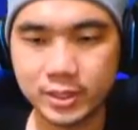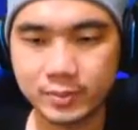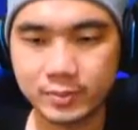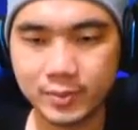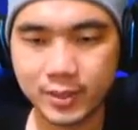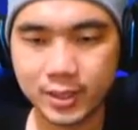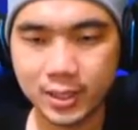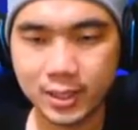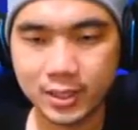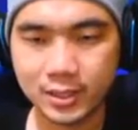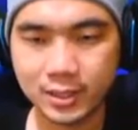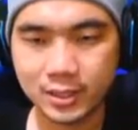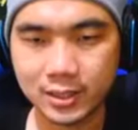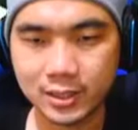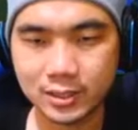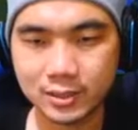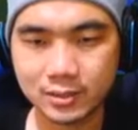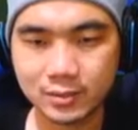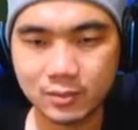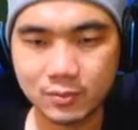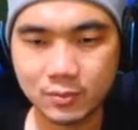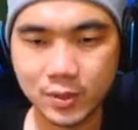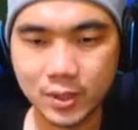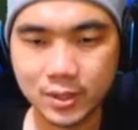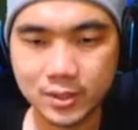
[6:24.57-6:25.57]
Apakah ada?
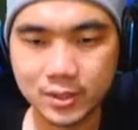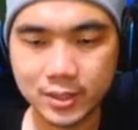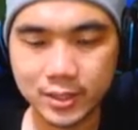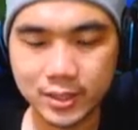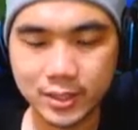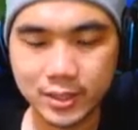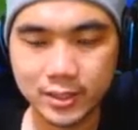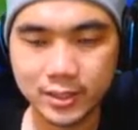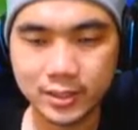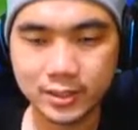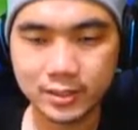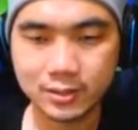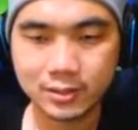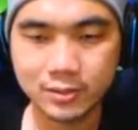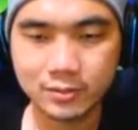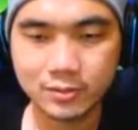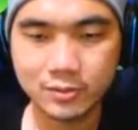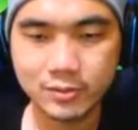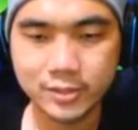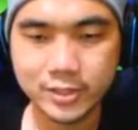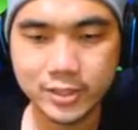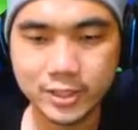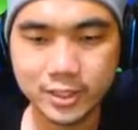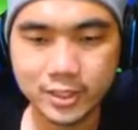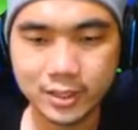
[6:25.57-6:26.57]
Wah, oh, ada ini kuncinya.